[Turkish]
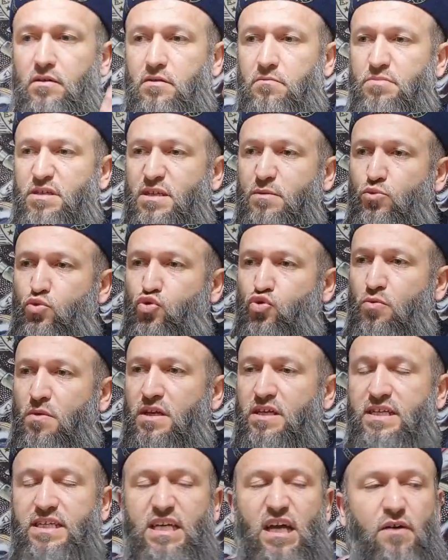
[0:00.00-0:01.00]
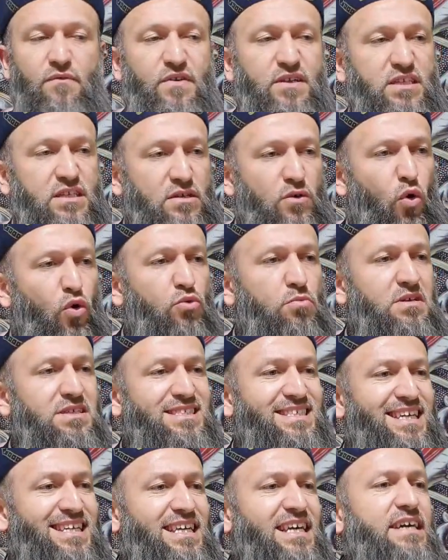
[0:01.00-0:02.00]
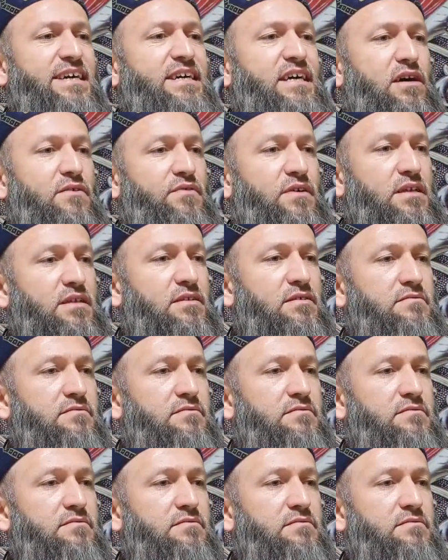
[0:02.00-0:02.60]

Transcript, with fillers: Bir Müslümanın kıyafeti, olması gereken kıyafet.